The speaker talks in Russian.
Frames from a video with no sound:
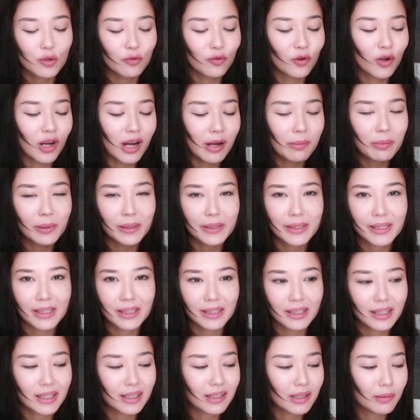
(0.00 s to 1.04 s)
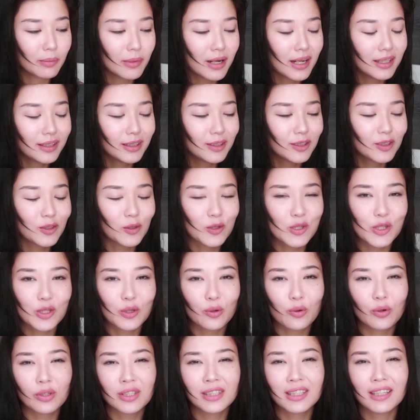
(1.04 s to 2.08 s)
у него обалденный аромат, тоже
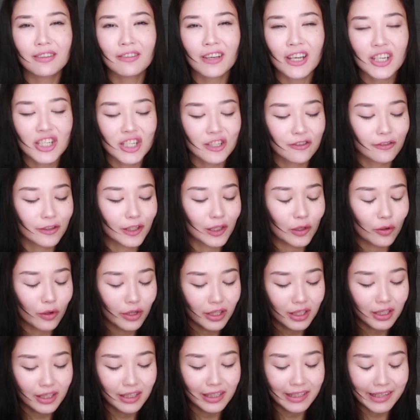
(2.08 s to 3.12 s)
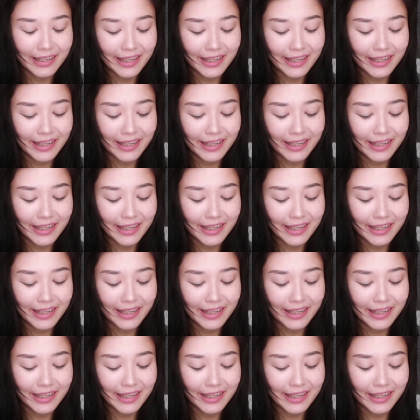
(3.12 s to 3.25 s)
такой ненавязчивый, легкий,